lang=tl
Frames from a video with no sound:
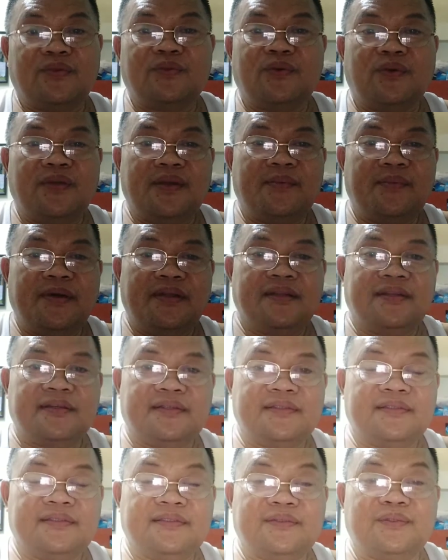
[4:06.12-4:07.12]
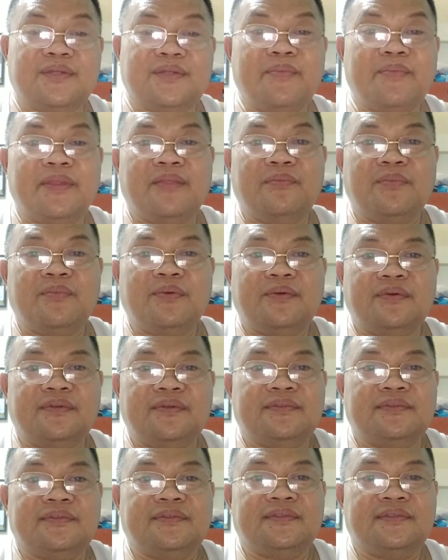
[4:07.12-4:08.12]
Totoo naman. Yung damit mo,
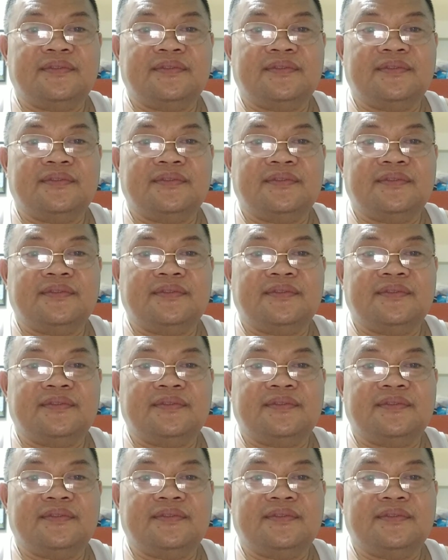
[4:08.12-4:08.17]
